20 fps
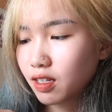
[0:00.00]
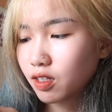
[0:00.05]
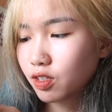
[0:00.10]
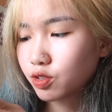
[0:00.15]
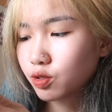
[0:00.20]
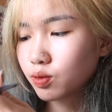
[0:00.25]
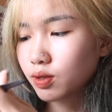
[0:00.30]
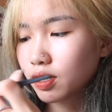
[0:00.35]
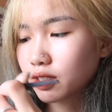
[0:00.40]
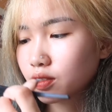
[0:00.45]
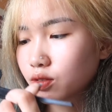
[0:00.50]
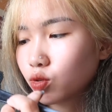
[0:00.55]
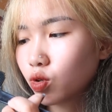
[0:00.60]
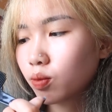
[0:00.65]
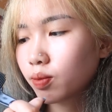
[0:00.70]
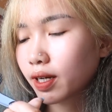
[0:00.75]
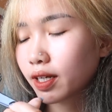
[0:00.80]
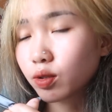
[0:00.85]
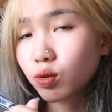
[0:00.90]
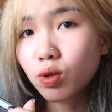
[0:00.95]
nói chung là
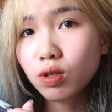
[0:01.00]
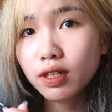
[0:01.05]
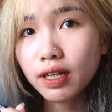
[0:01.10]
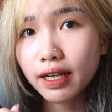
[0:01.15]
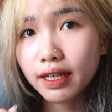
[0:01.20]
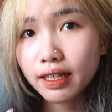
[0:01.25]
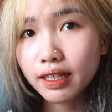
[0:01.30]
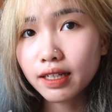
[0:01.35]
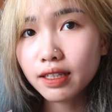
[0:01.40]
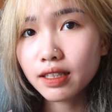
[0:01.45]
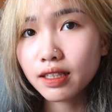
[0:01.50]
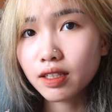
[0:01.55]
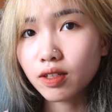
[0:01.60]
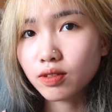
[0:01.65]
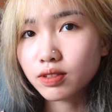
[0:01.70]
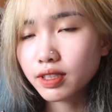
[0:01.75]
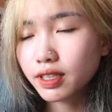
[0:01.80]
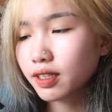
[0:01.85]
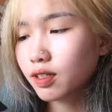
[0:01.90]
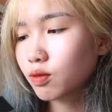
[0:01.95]
nhuộm cái thuốc này ấy, thì
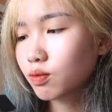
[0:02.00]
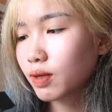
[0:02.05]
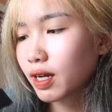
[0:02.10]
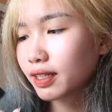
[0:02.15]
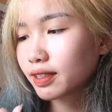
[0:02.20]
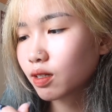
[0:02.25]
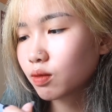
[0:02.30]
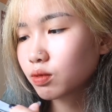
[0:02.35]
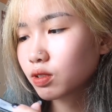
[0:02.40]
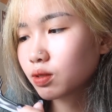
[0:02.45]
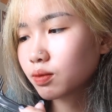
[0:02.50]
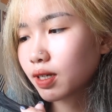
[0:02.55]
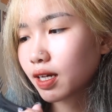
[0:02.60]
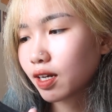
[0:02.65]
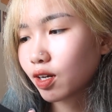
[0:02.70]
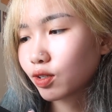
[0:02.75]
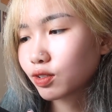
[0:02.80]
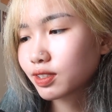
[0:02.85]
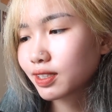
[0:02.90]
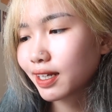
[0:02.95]
nó sẽ không hại tóc nhưng
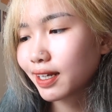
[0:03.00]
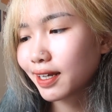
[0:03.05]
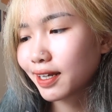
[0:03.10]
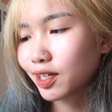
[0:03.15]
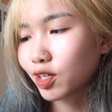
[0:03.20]
mà nó sẽ